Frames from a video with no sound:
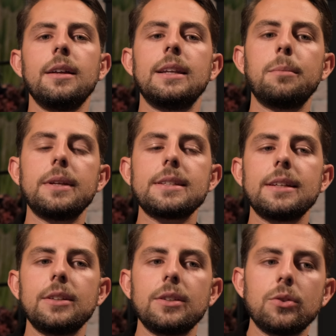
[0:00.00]
Nämlich,
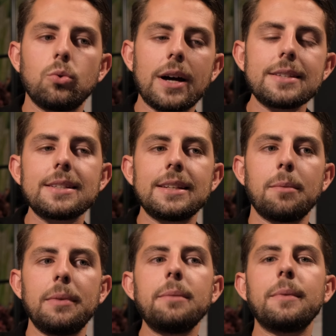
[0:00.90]
du hast in
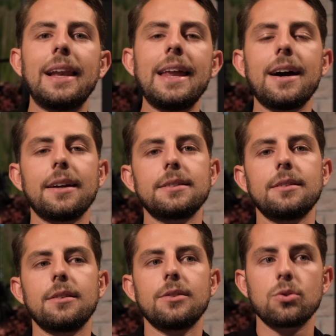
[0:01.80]
deinem Leben gelernt,
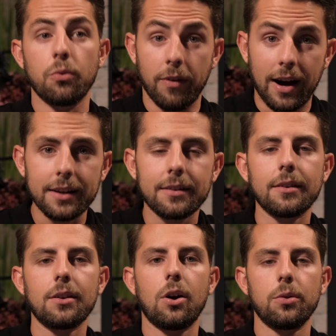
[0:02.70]
zu
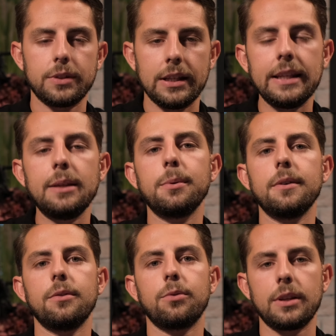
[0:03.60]
warten auf die
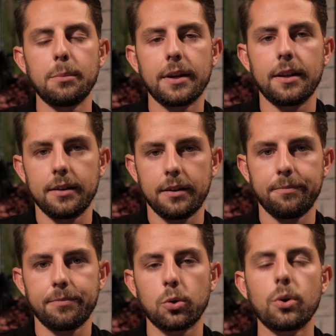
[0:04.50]
Liebe von jemand anderem.
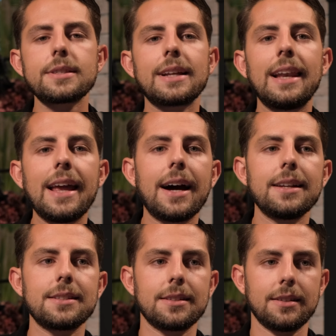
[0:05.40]
Du hast
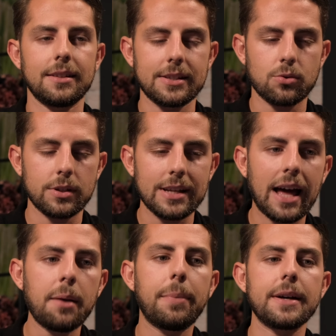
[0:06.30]
gelernt, dass du dich
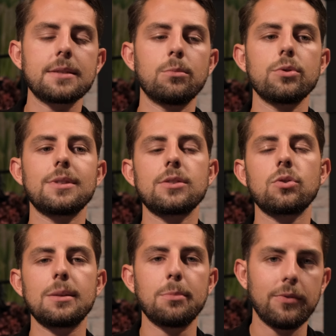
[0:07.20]
anpassen musst, dass du
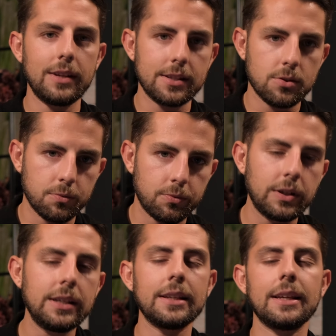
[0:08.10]
dich mit wenig
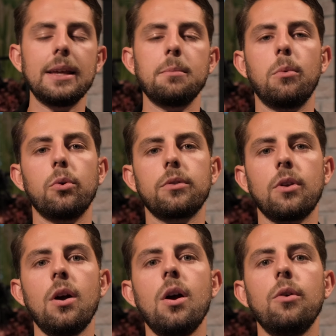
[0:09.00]
zufrieden geben musst
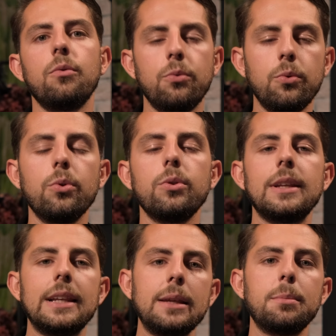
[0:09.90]
für die
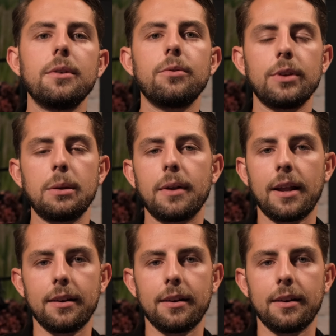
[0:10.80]
Liebe von jemand